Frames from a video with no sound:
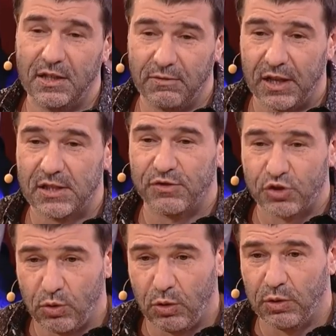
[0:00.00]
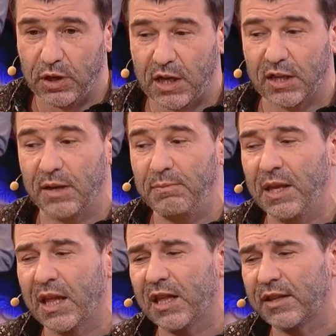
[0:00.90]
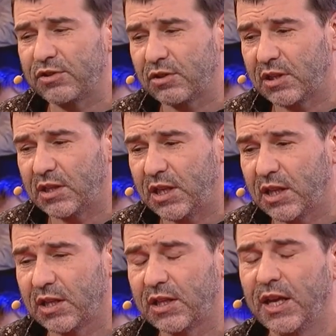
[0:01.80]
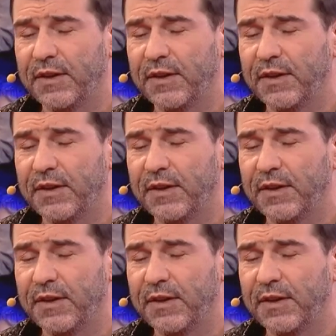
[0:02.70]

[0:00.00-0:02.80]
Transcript: одевается в школу, и как она медленно все это делает,